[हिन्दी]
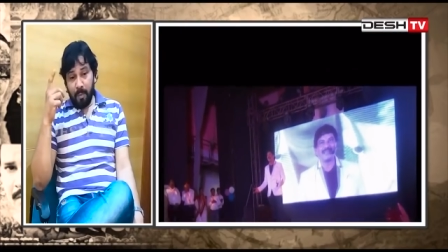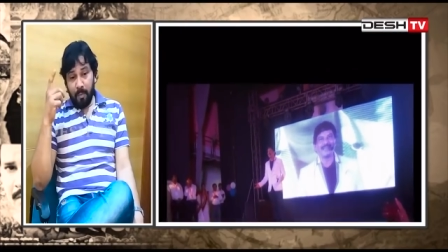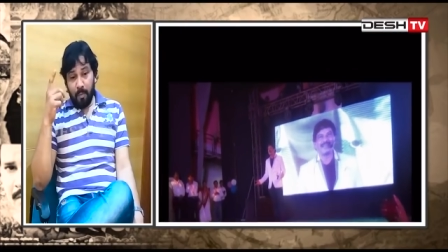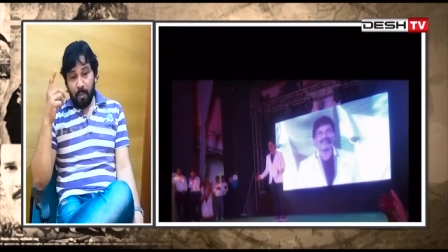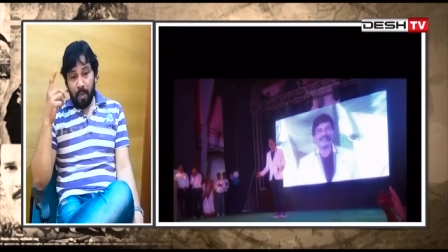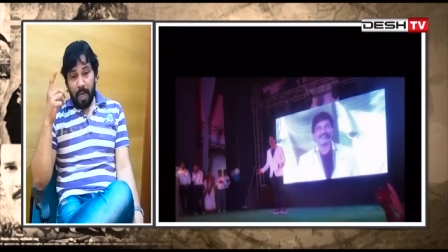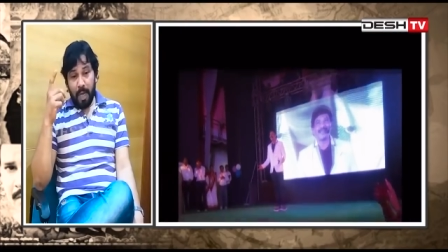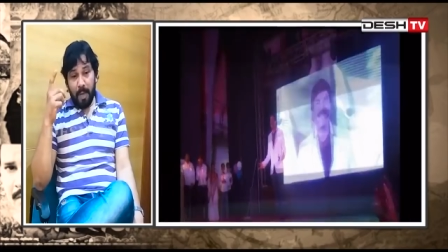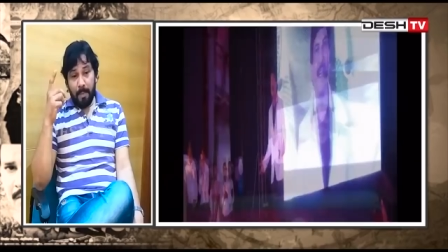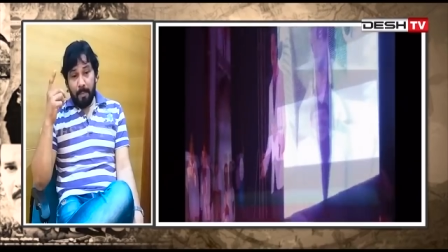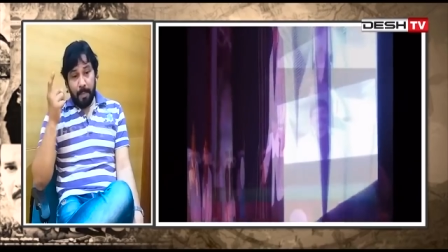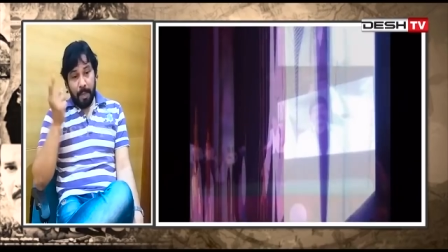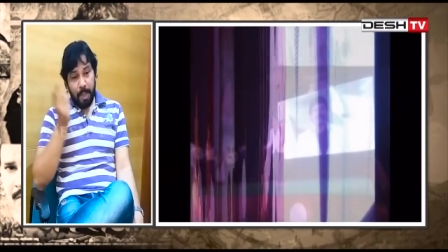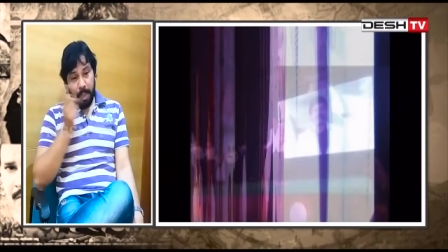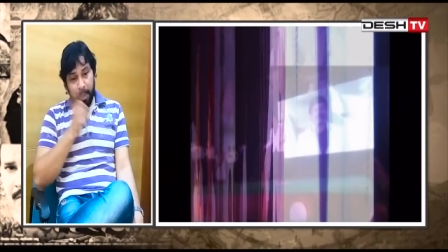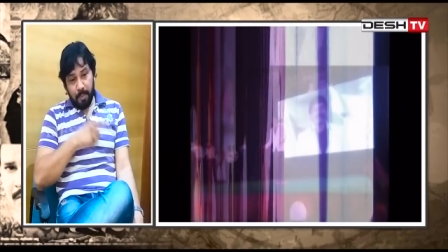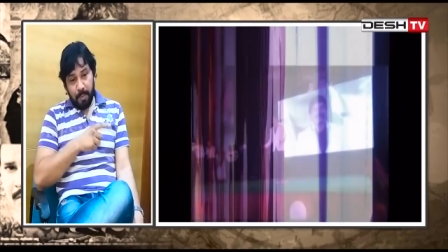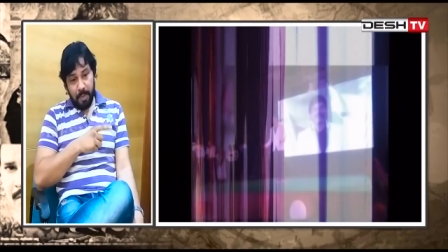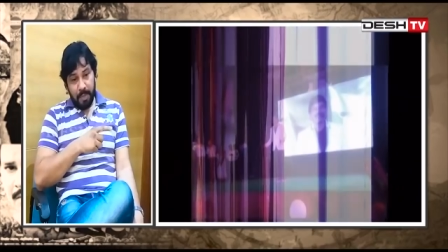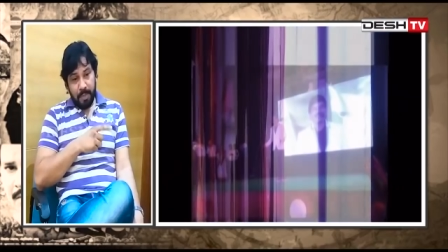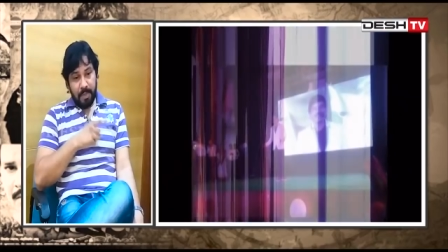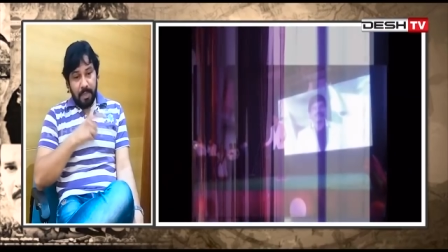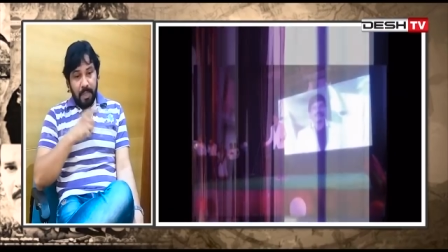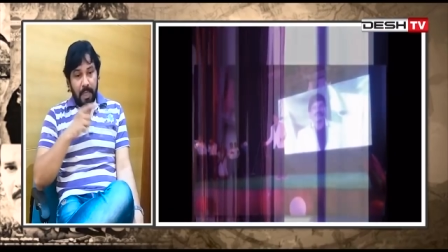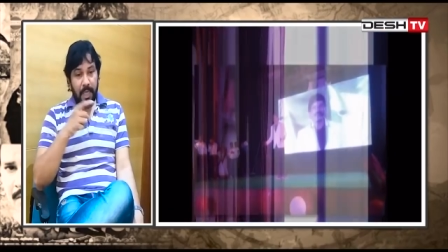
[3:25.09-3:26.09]
मोला
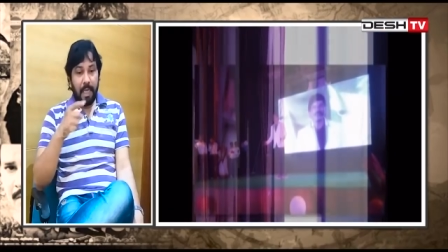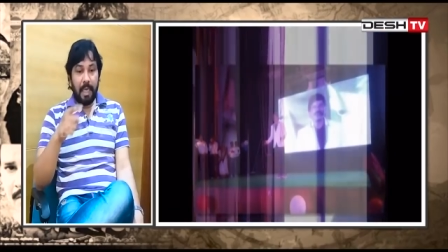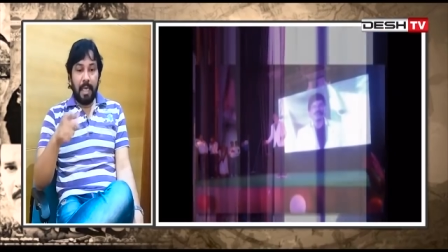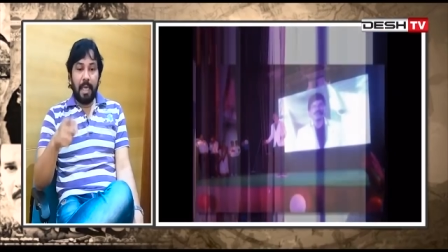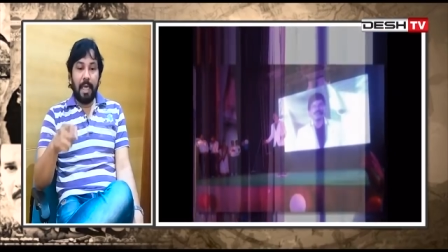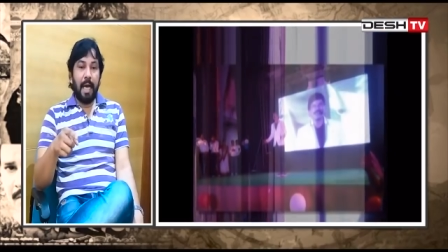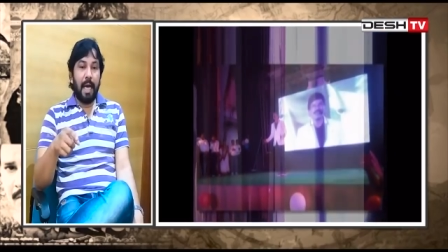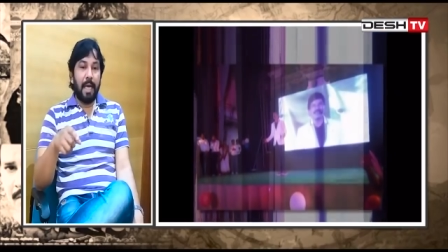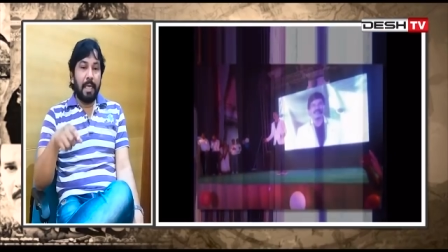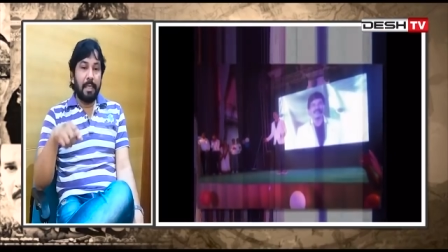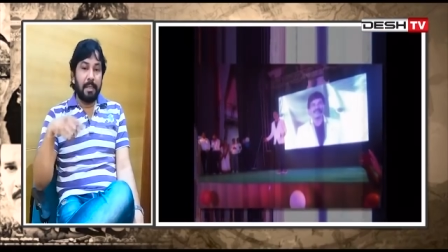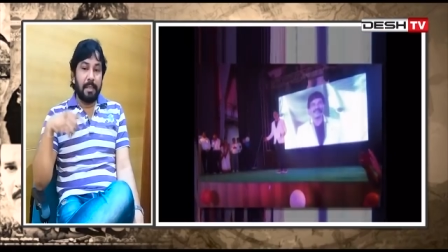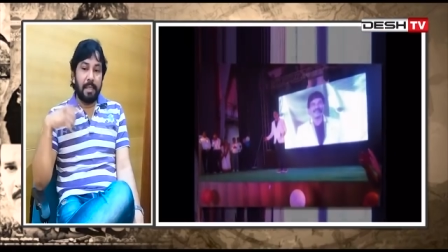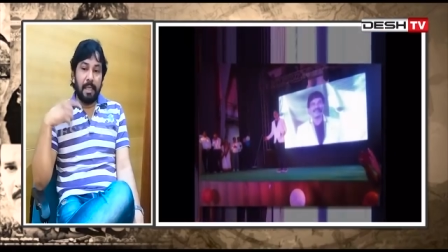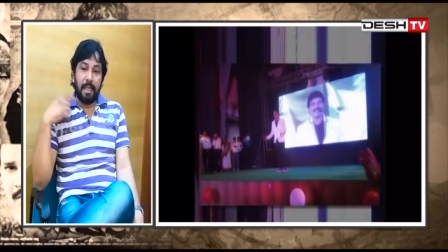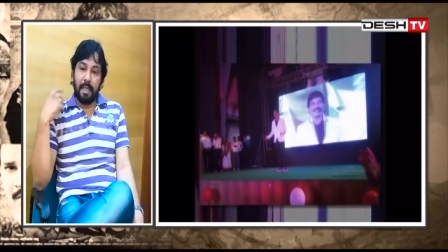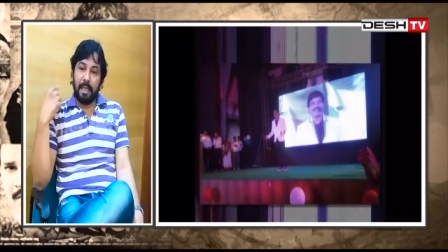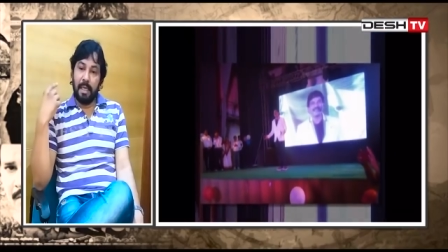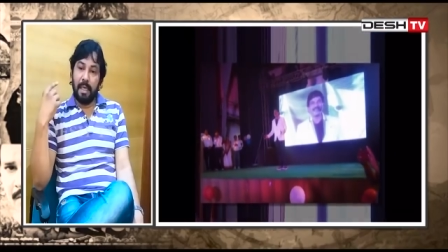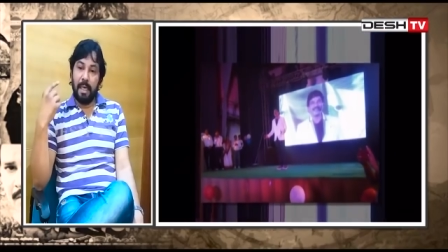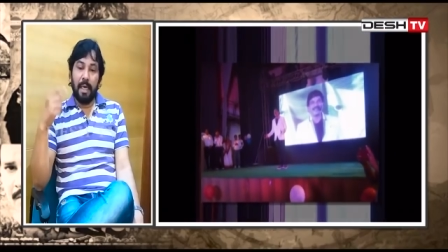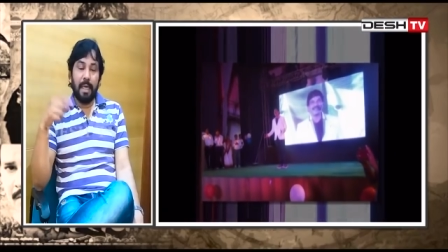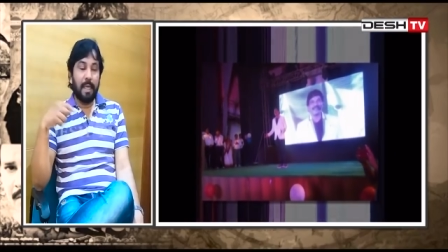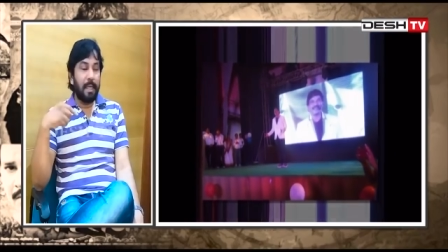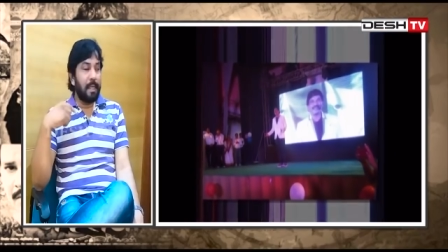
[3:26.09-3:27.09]
बचपन से लेके आज तक
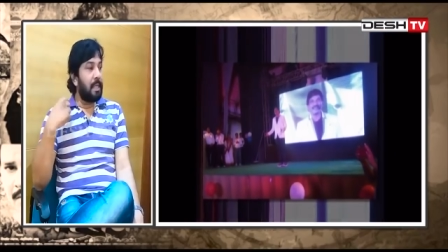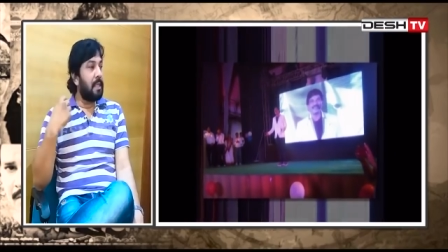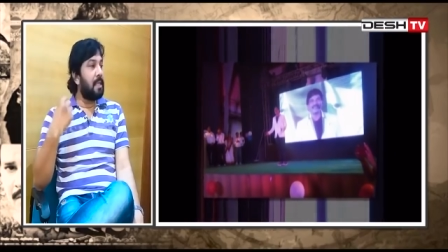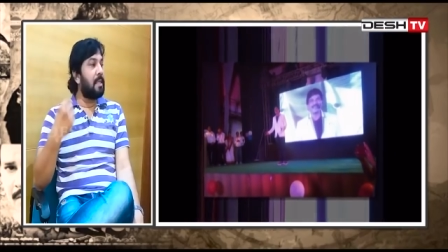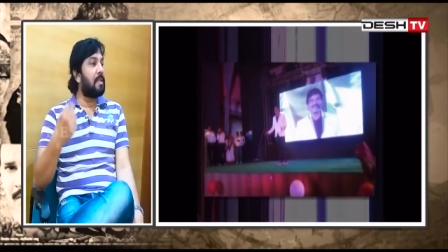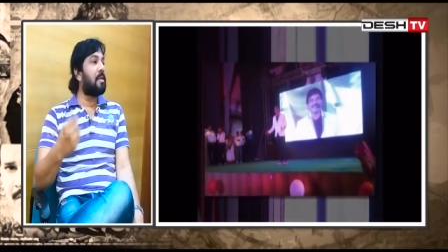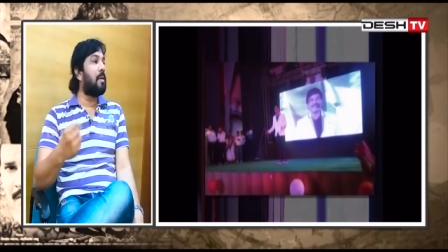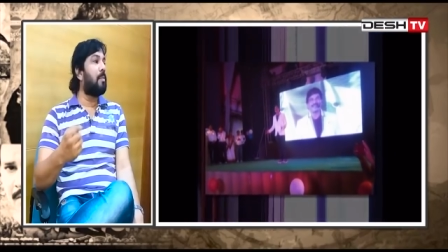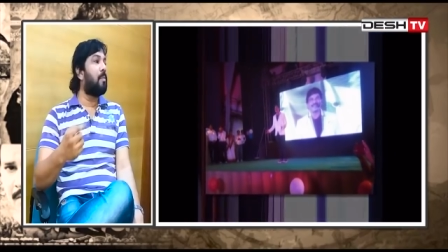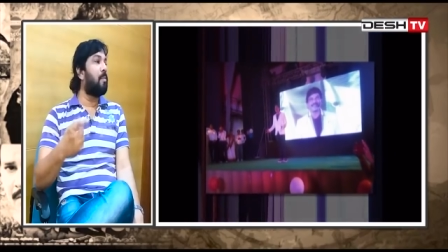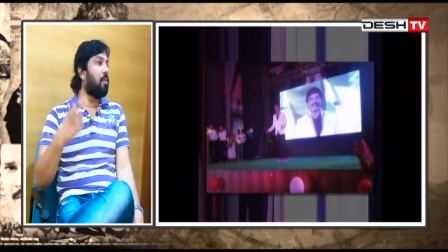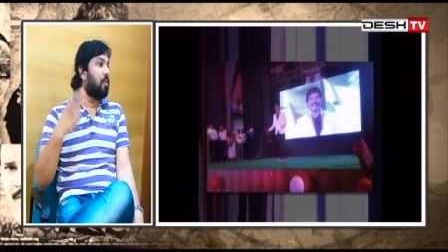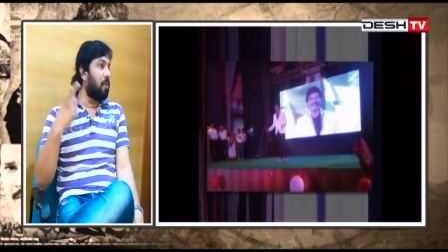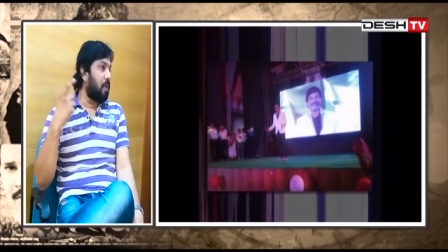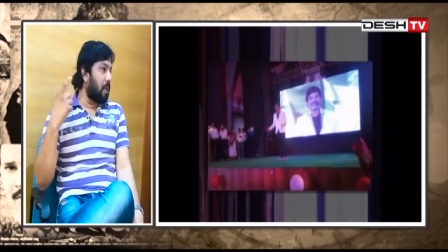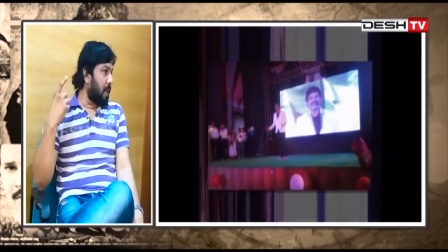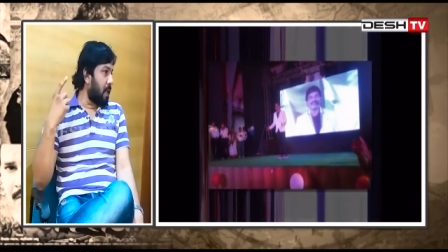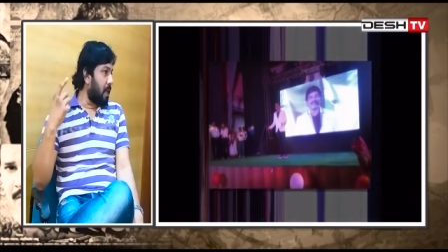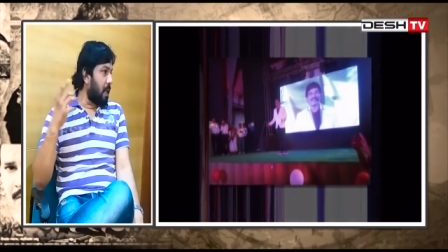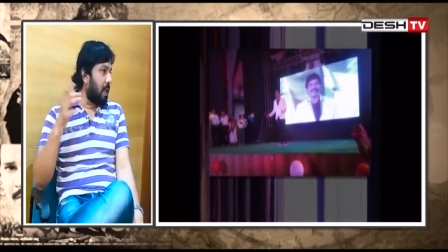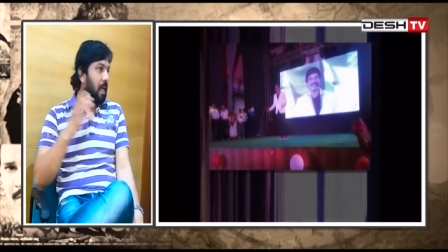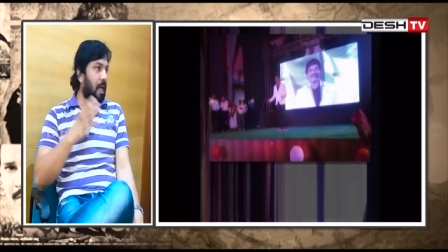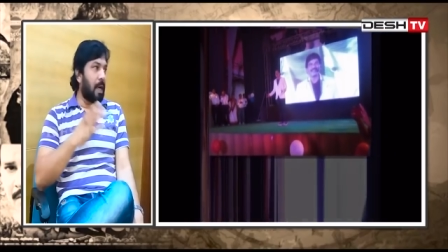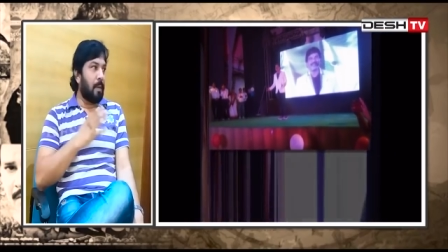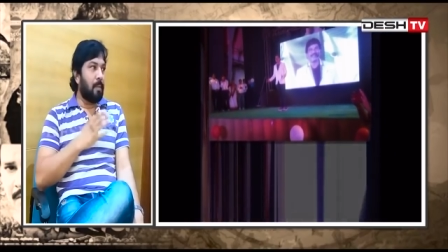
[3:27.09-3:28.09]
के हर दिन सपोर्ट
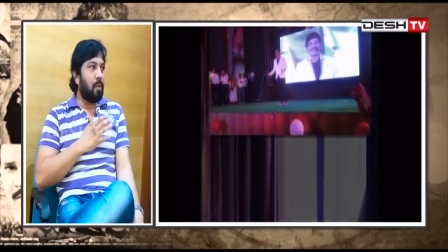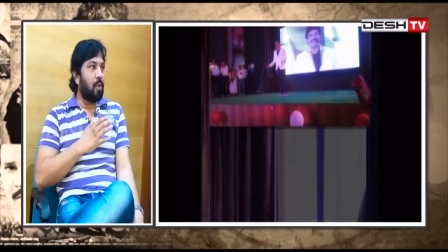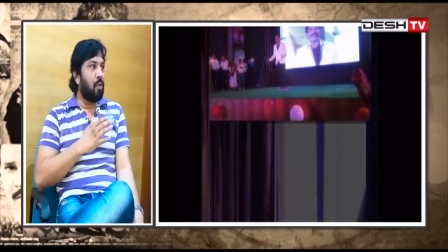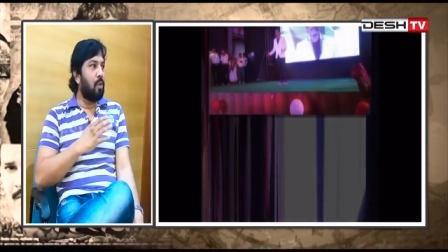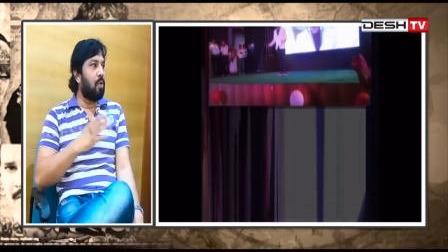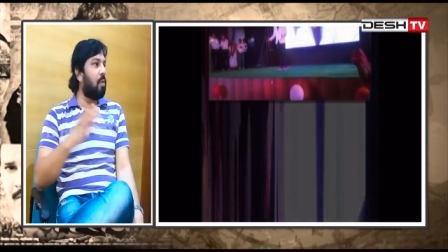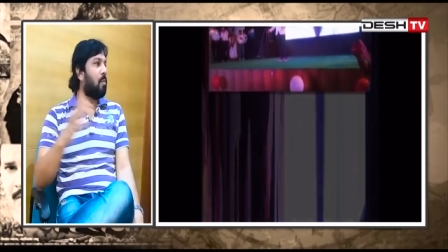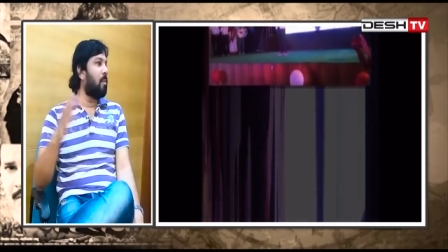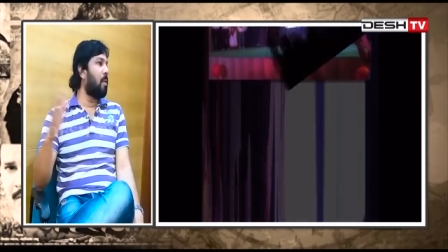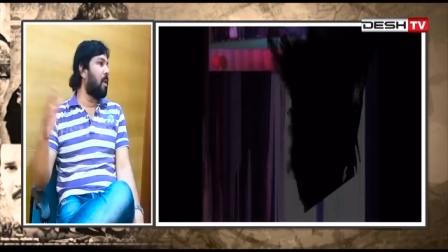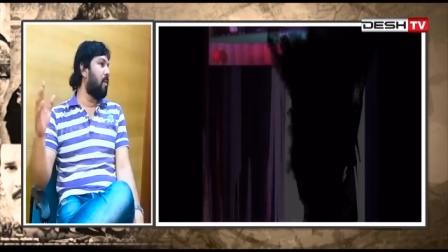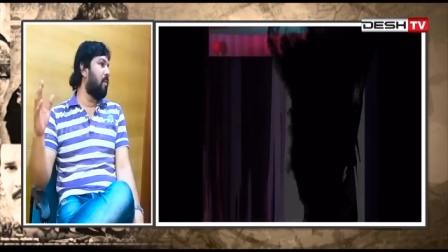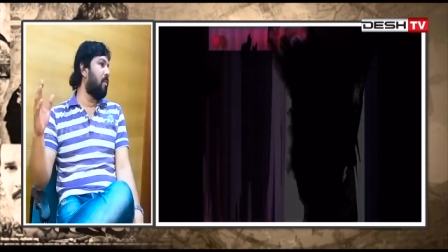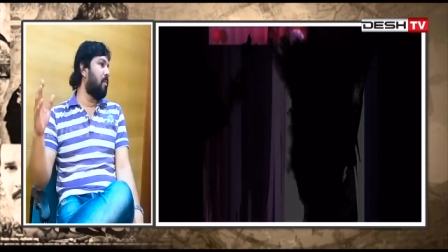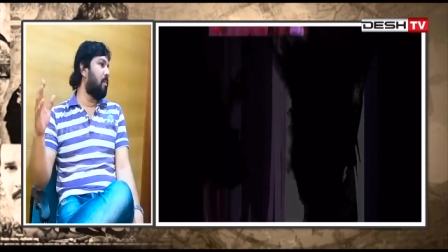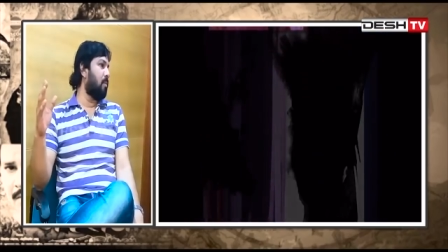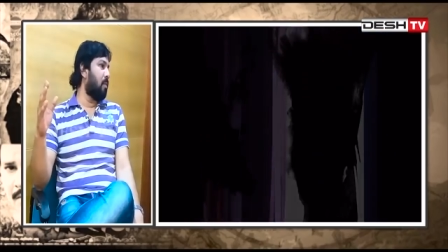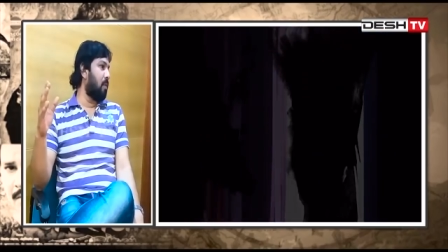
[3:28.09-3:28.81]
है कभू उमन